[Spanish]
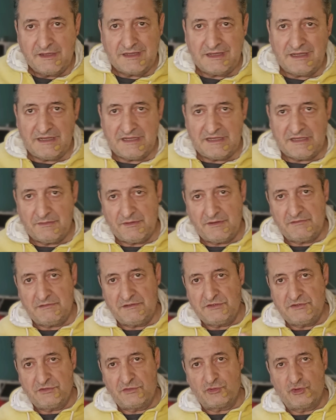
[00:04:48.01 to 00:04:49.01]
que le
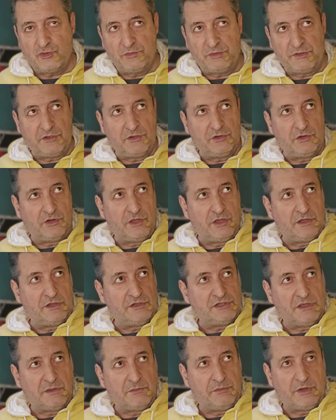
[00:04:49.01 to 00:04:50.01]
llamaba yo superior a
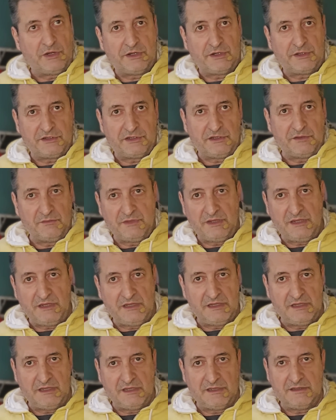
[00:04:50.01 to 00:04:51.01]
esa parte
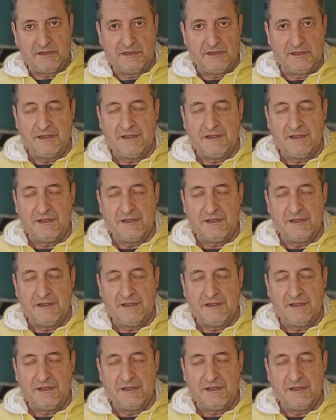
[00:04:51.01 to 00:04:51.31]
mía.